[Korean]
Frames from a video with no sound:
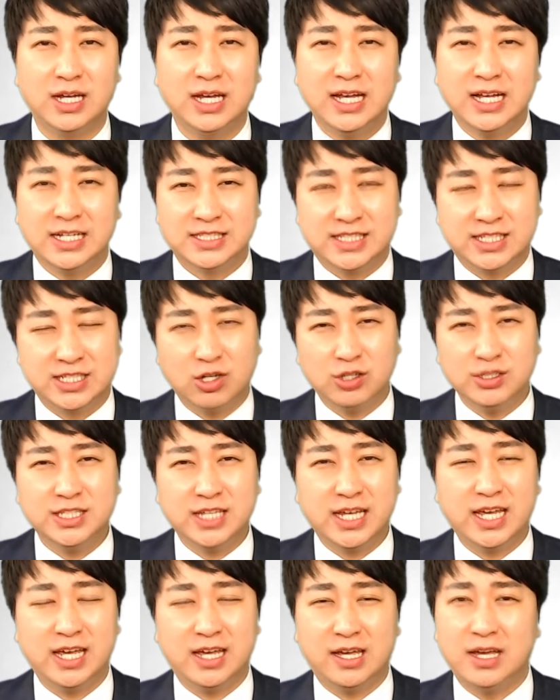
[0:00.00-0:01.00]
지금
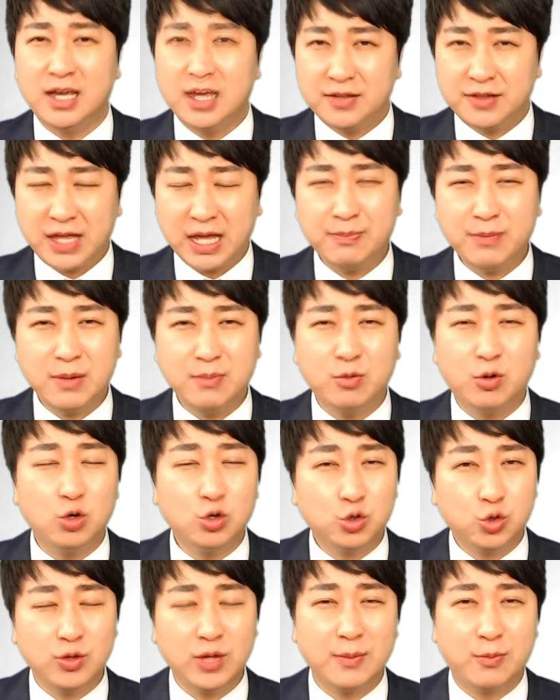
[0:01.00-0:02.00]
현재 생명보험
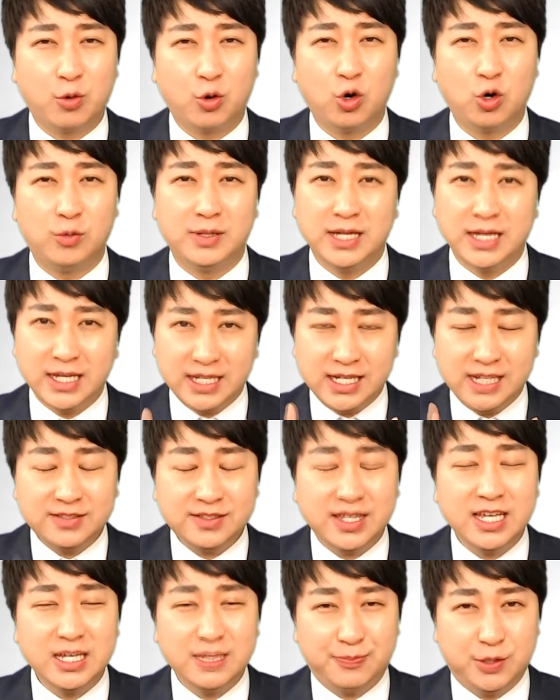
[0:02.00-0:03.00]
손해보험
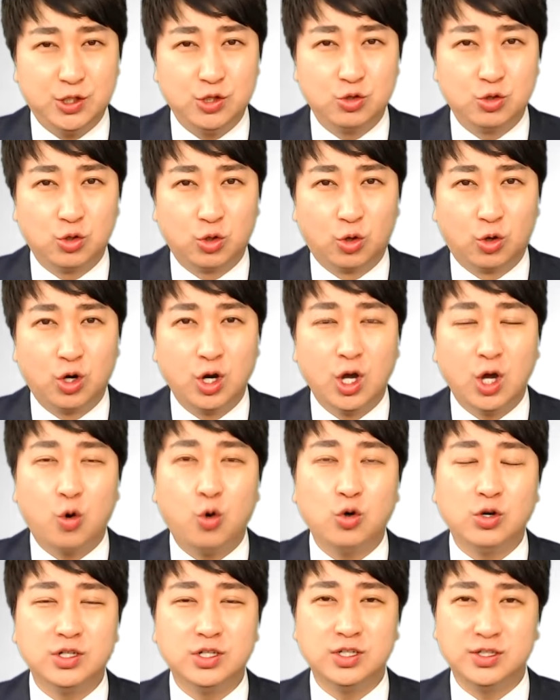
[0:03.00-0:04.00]
1대1 비율로
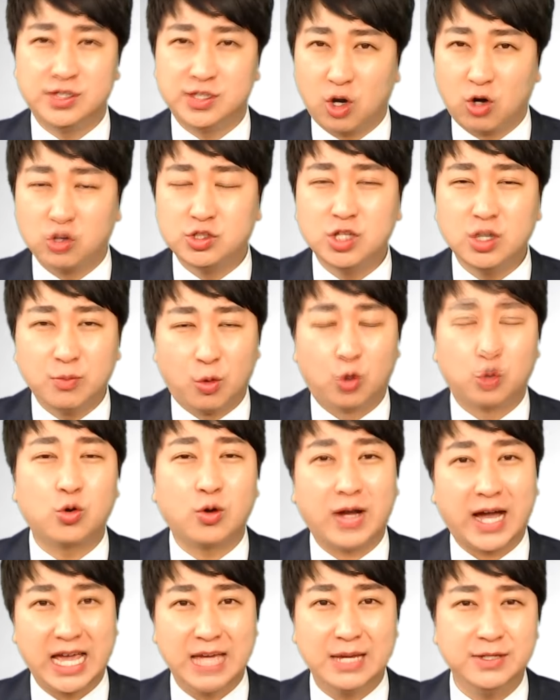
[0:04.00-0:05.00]
혹은 0.5로
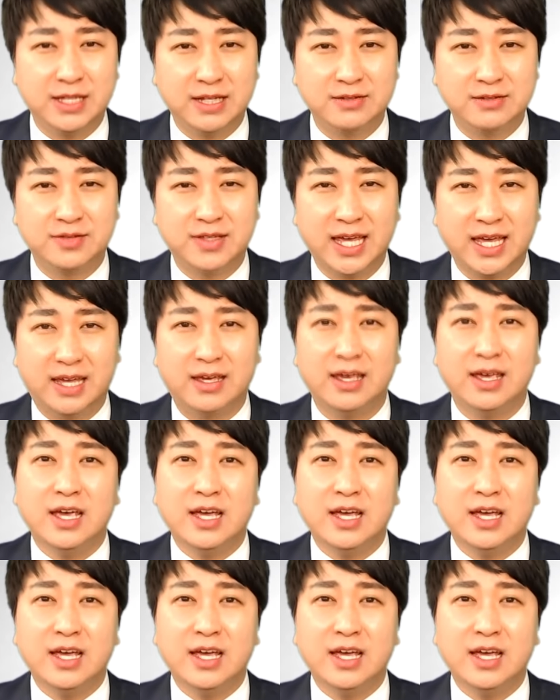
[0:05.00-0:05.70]
가입이 되는데